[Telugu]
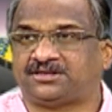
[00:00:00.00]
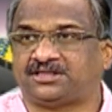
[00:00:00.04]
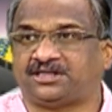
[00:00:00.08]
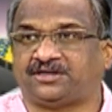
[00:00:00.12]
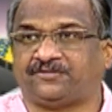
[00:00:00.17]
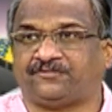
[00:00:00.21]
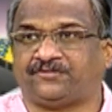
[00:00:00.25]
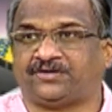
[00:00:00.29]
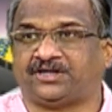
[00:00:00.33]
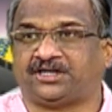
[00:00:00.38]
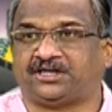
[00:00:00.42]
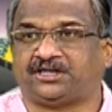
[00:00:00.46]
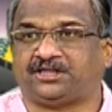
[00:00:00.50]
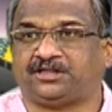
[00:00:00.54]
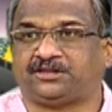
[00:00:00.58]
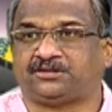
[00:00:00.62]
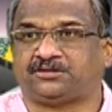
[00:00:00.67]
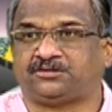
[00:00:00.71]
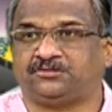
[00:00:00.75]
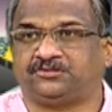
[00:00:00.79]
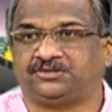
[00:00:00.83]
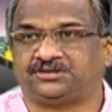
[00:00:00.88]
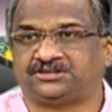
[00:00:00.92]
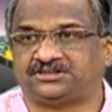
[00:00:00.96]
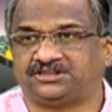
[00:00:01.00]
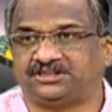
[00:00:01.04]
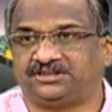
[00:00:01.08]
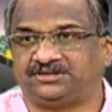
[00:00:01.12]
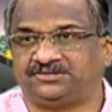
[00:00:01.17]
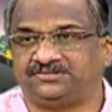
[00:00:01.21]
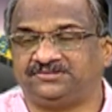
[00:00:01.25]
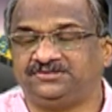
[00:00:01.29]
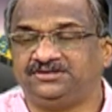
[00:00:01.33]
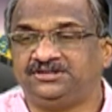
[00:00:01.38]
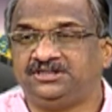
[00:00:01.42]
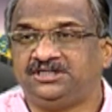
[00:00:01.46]
సర్టిఫికెట్ ఇస్తూ
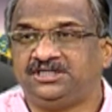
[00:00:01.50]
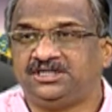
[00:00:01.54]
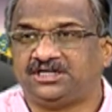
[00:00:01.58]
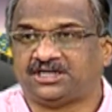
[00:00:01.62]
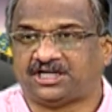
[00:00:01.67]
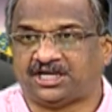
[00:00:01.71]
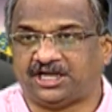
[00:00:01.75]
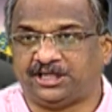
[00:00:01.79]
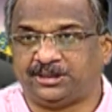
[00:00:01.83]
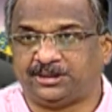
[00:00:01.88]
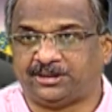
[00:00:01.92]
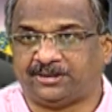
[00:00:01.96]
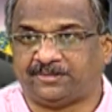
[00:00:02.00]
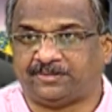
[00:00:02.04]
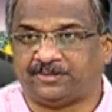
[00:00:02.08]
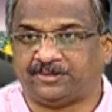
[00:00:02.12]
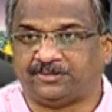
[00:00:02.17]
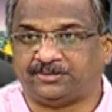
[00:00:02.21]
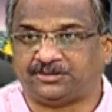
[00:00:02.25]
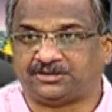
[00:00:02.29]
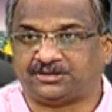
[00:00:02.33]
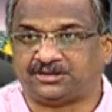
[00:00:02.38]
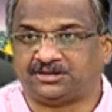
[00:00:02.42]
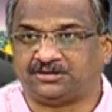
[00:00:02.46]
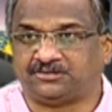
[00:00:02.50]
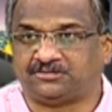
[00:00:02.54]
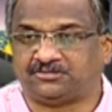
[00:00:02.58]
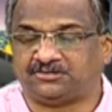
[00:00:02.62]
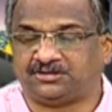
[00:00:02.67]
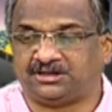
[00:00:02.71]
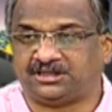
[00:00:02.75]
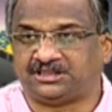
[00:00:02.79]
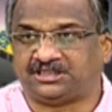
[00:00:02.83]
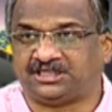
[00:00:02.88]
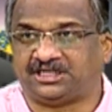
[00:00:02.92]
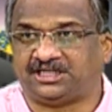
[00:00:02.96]
వచ్చారు కేంద్ర ప్రభుత్వం
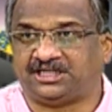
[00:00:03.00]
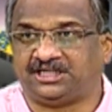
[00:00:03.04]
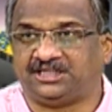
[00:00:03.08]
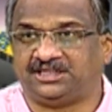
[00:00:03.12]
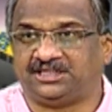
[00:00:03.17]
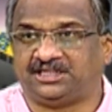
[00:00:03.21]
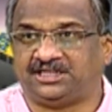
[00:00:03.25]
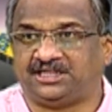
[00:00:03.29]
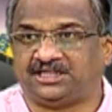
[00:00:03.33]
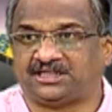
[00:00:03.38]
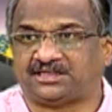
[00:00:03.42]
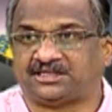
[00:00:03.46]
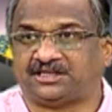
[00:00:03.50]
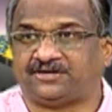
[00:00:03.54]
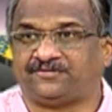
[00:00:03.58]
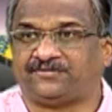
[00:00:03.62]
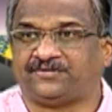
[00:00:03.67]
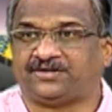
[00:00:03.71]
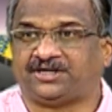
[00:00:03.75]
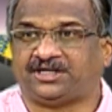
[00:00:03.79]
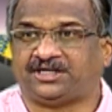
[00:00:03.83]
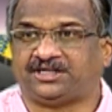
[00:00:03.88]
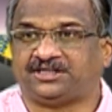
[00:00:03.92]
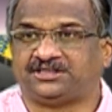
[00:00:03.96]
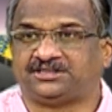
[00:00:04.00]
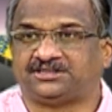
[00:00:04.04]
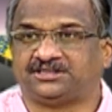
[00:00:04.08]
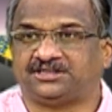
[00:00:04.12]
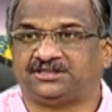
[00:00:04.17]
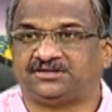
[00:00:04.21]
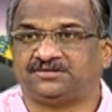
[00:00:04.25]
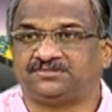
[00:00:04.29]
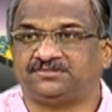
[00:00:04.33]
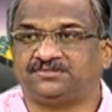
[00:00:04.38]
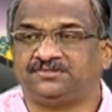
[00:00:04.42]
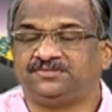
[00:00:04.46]
కూడా జరిగిందనే సర్టిఫికెట్
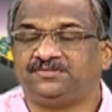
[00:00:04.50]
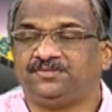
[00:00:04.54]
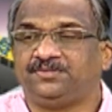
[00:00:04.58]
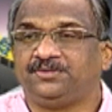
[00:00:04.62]
ఇచ్చారు